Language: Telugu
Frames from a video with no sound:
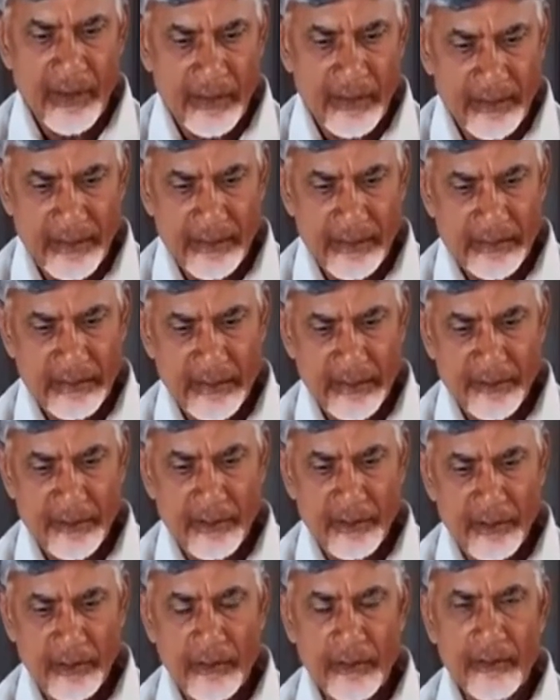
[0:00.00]
అదే
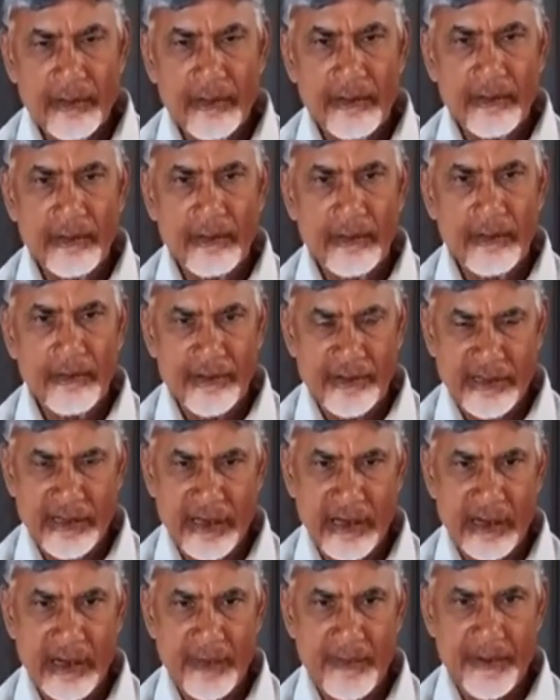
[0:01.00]
సమయంలో
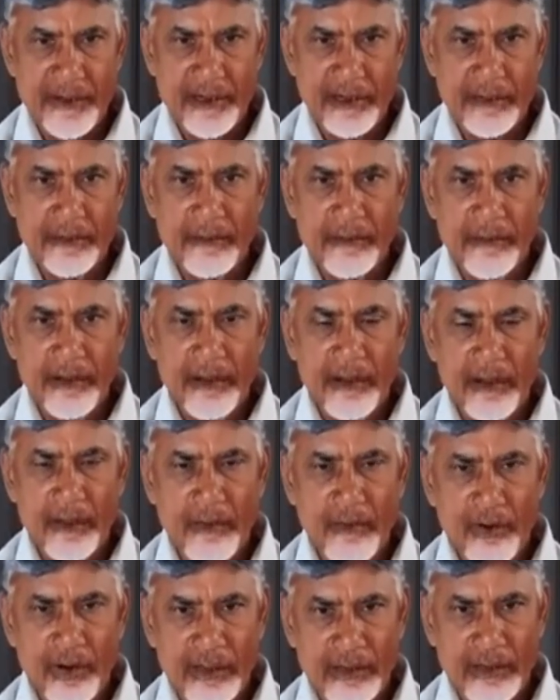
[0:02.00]
విశాఖపట్నం
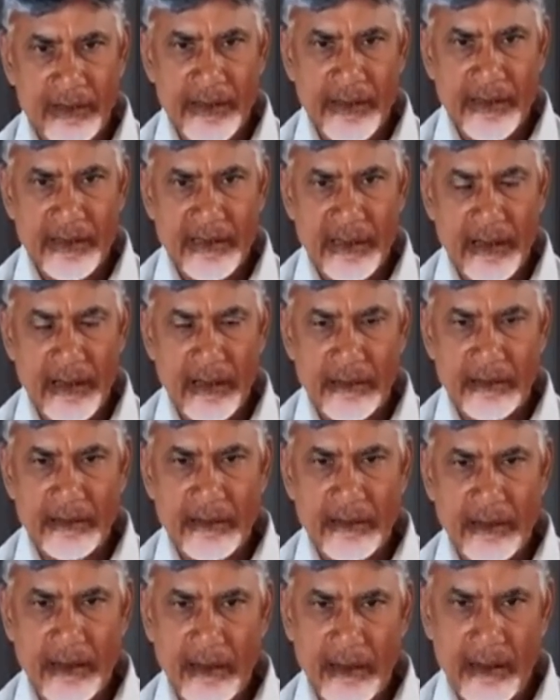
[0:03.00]
ఒక దేశ
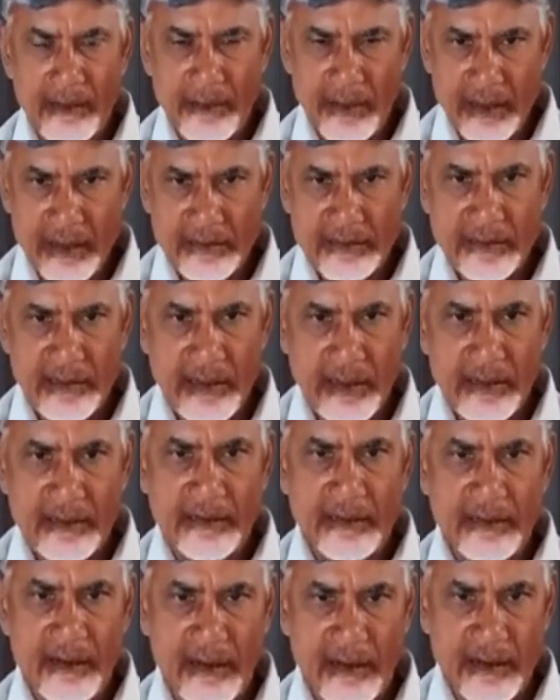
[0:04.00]
ఆర్థిక రాష్ట్ర
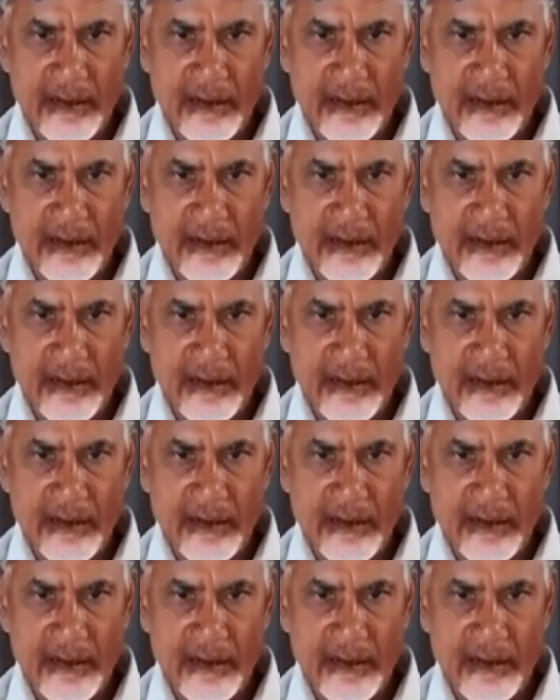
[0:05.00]
ఆర్థిక